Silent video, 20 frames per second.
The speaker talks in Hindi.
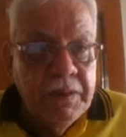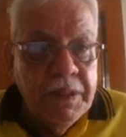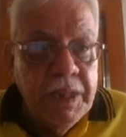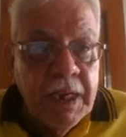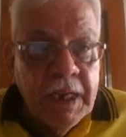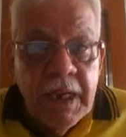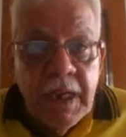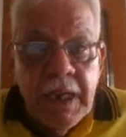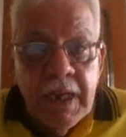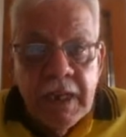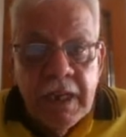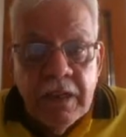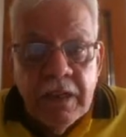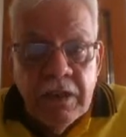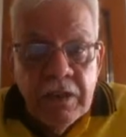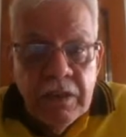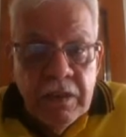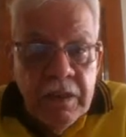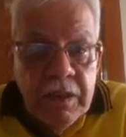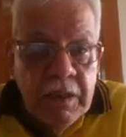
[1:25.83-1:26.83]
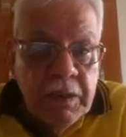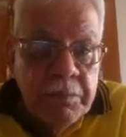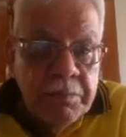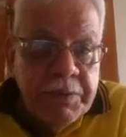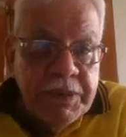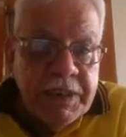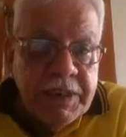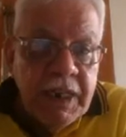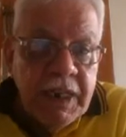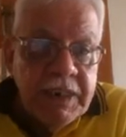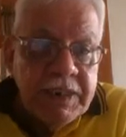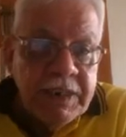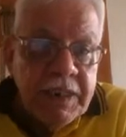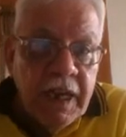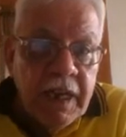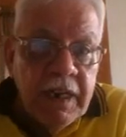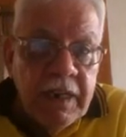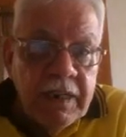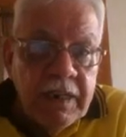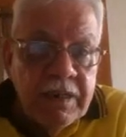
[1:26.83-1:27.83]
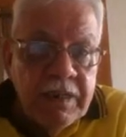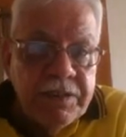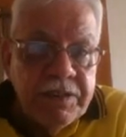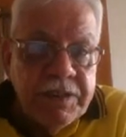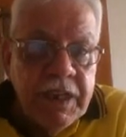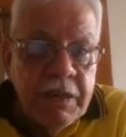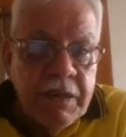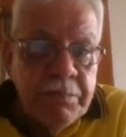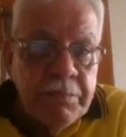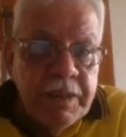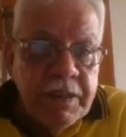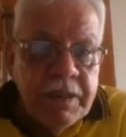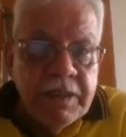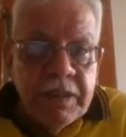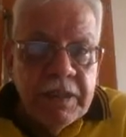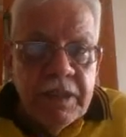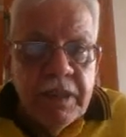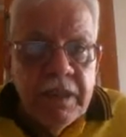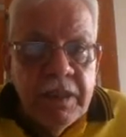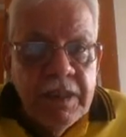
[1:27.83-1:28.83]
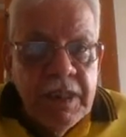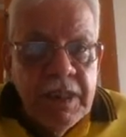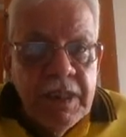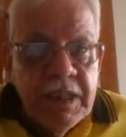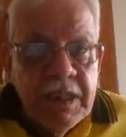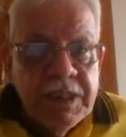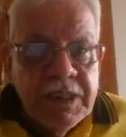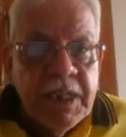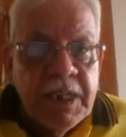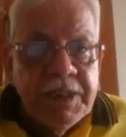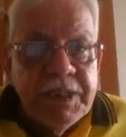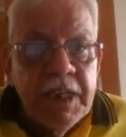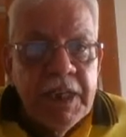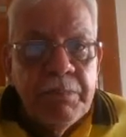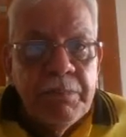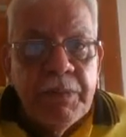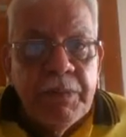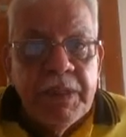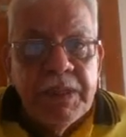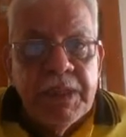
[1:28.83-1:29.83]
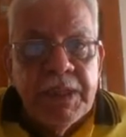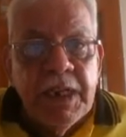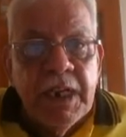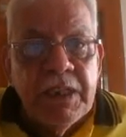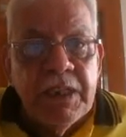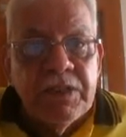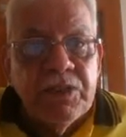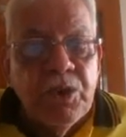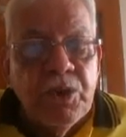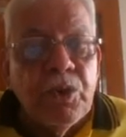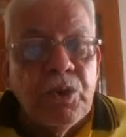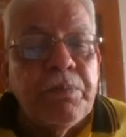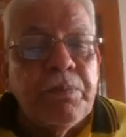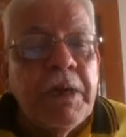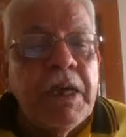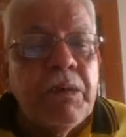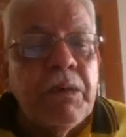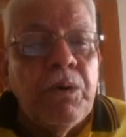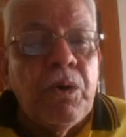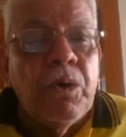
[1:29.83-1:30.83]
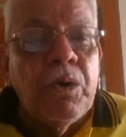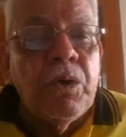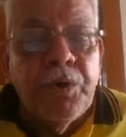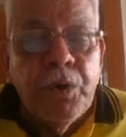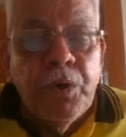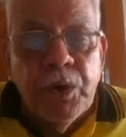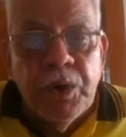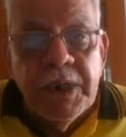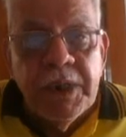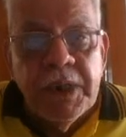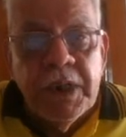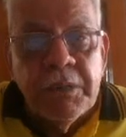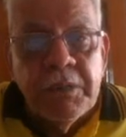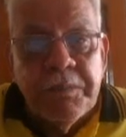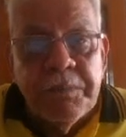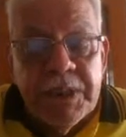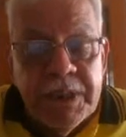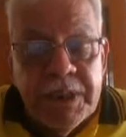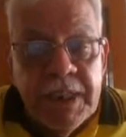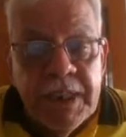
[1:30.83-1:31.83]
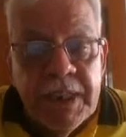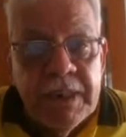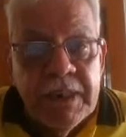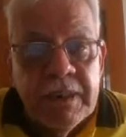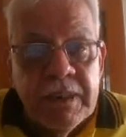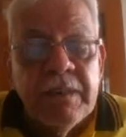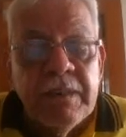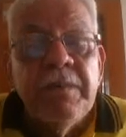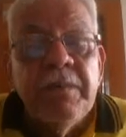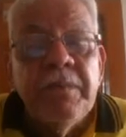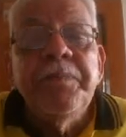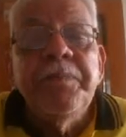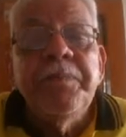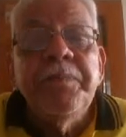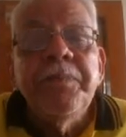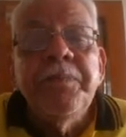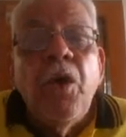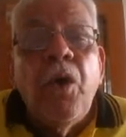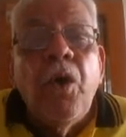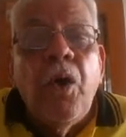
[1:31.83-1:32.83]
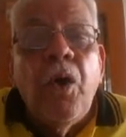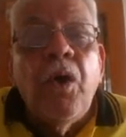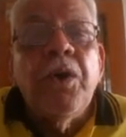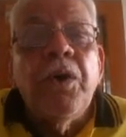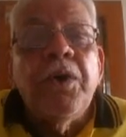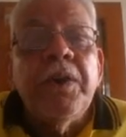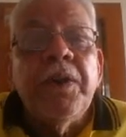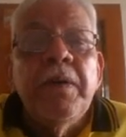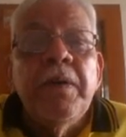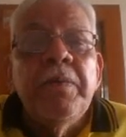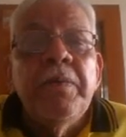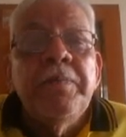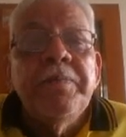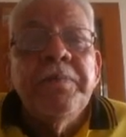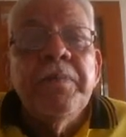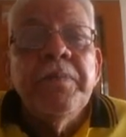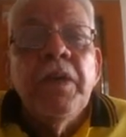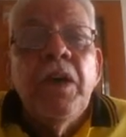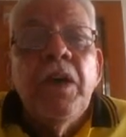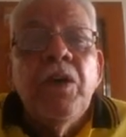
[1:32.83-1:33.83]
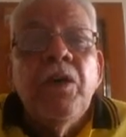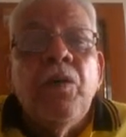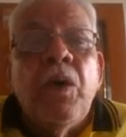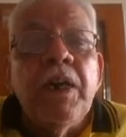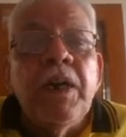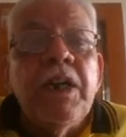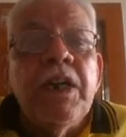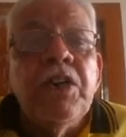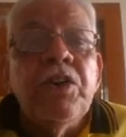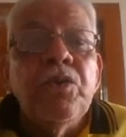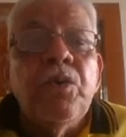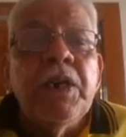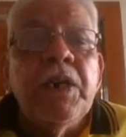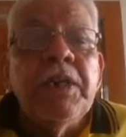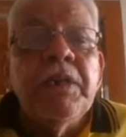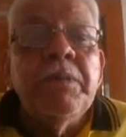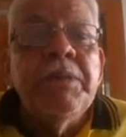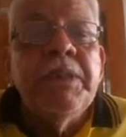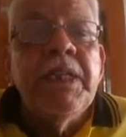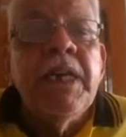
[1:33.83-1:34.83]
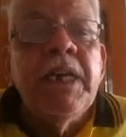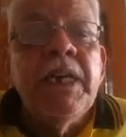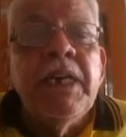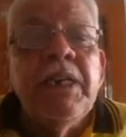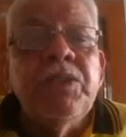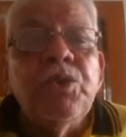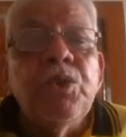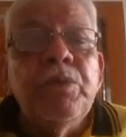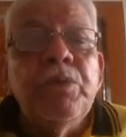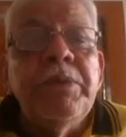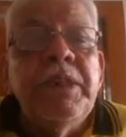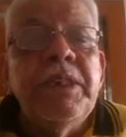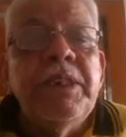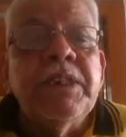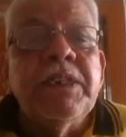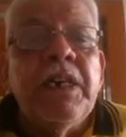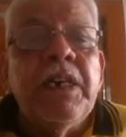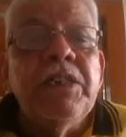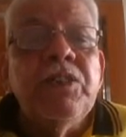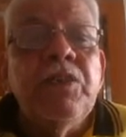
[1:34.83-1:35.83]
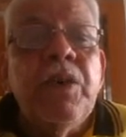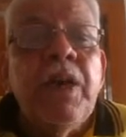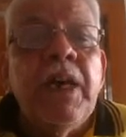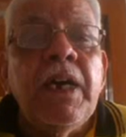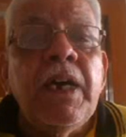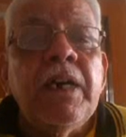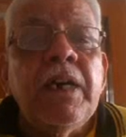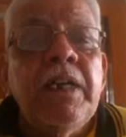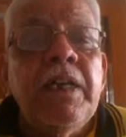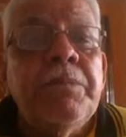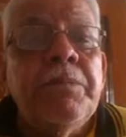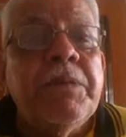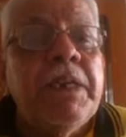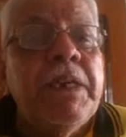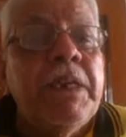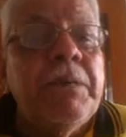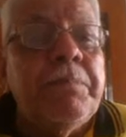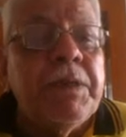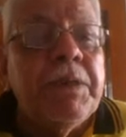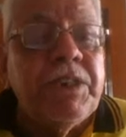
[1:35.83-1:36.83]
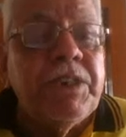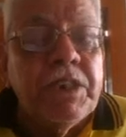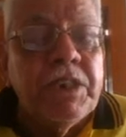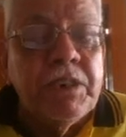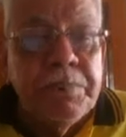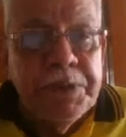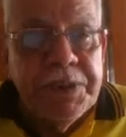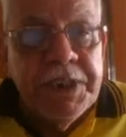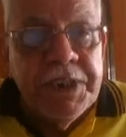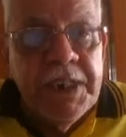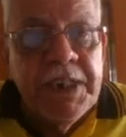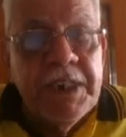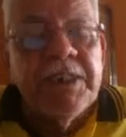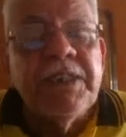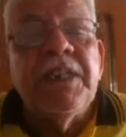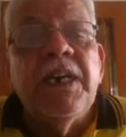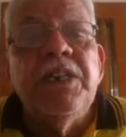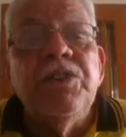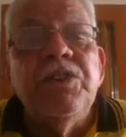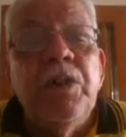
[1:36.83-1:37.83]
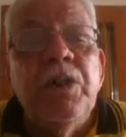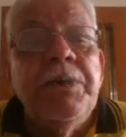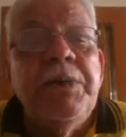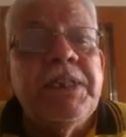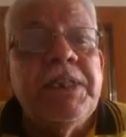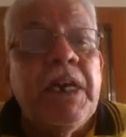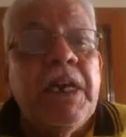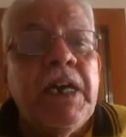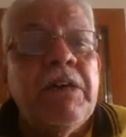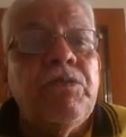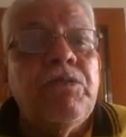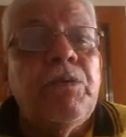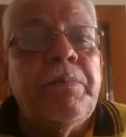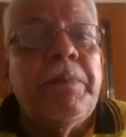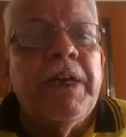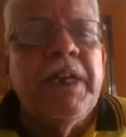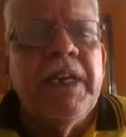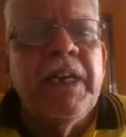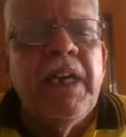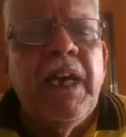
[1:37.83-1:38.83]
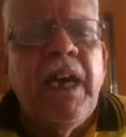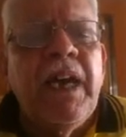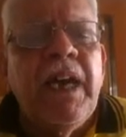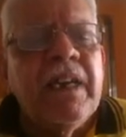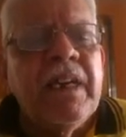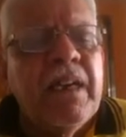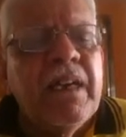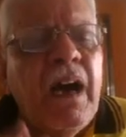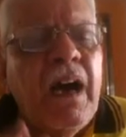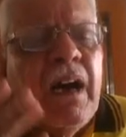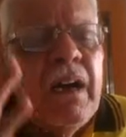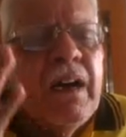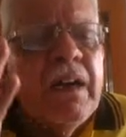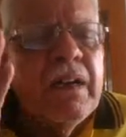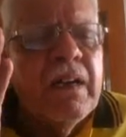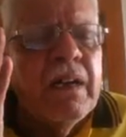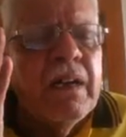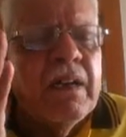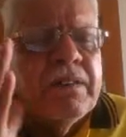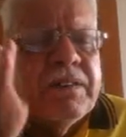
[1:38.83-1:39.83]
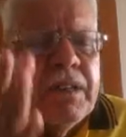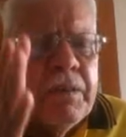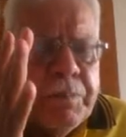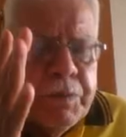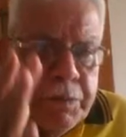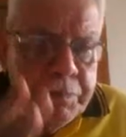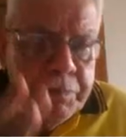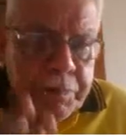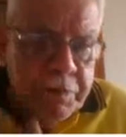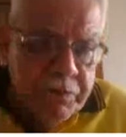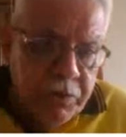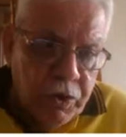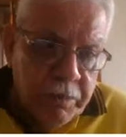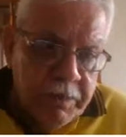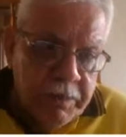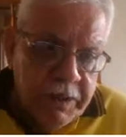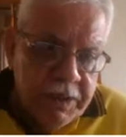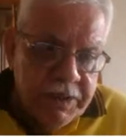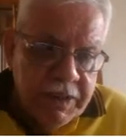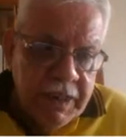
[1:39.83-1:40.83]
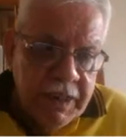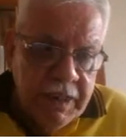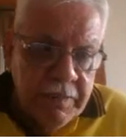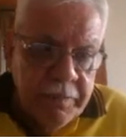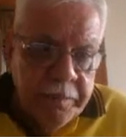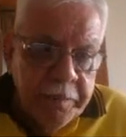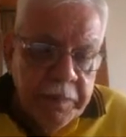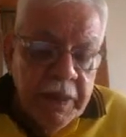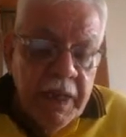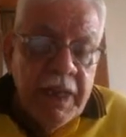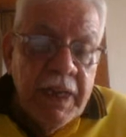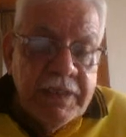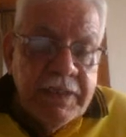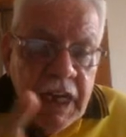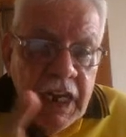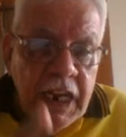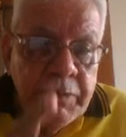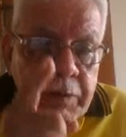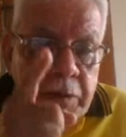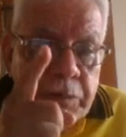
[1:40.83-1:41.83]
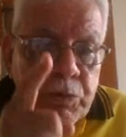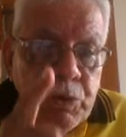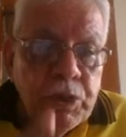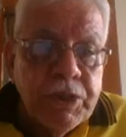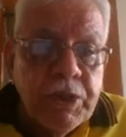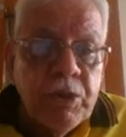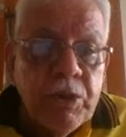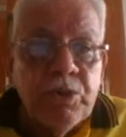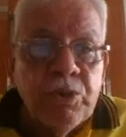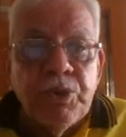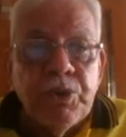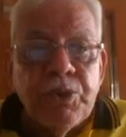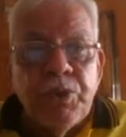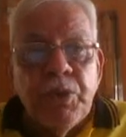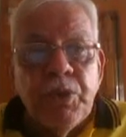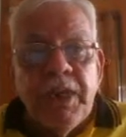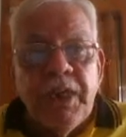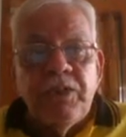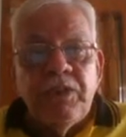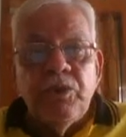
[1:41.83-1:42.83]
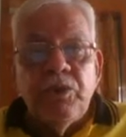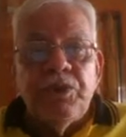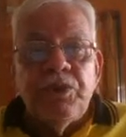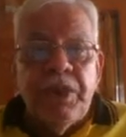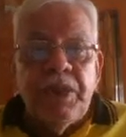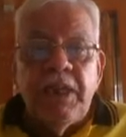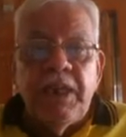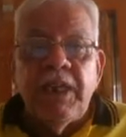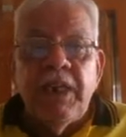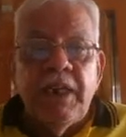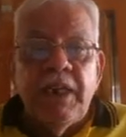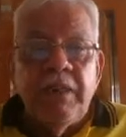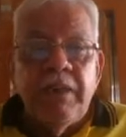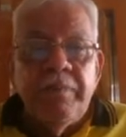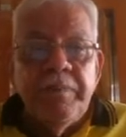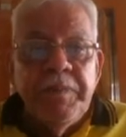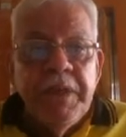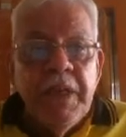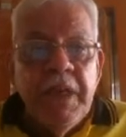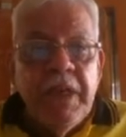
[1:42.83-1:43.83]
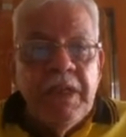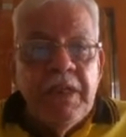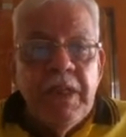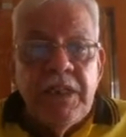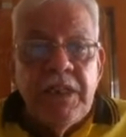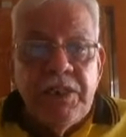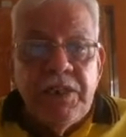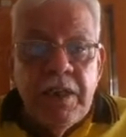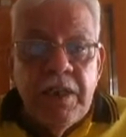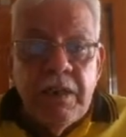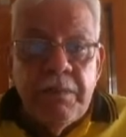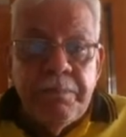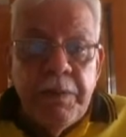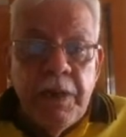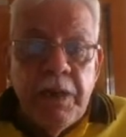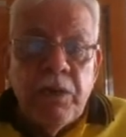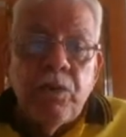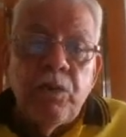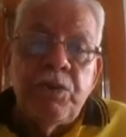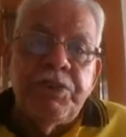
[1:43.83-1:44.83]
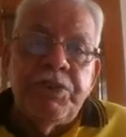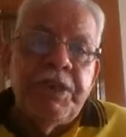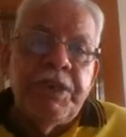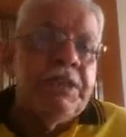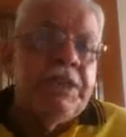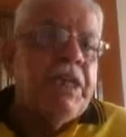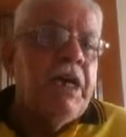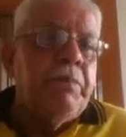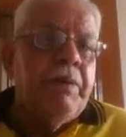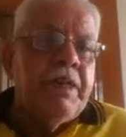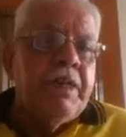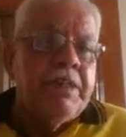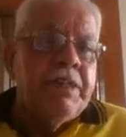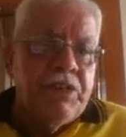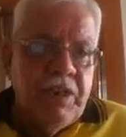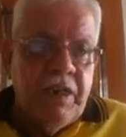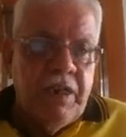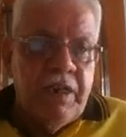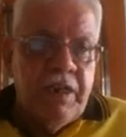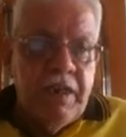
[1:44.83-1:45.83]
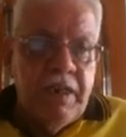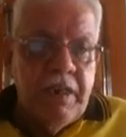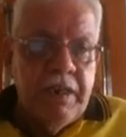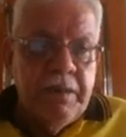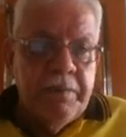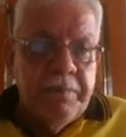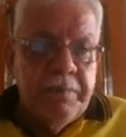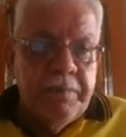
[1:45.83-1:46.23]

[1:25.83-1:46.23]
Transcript: देख रहे हैं पिछले साल सेम मंथ इस साल सेम मंथ इट हैज ग्रोन बाय अबाउट 400 परसेंट और क्वार्टर टू क्वार्टर में देखें तो भी इसका जो है करीब करीब 25 परसेंट इसका जो एबिटा है वो बढ़ गया है क्या गजब की परफॉर्मेंस है इसीलिए मैं बोलता हूं दोस्तों कि जो शेयर है ना ये शेयर बिल्कुल जिंदाबाद शेयर है